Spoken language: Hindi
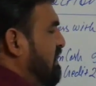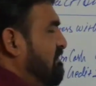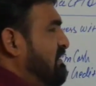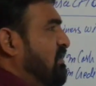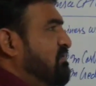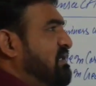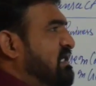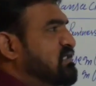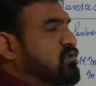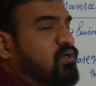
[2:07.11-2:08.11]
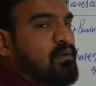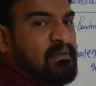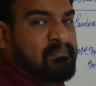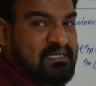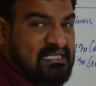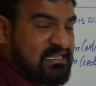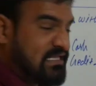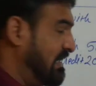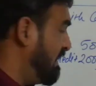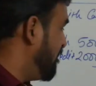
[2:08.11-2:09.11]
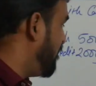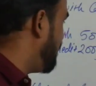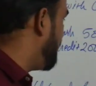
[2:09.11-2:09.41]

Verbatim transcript: सेवन थाउजेंड का स्टॉक हमने परचेस किया है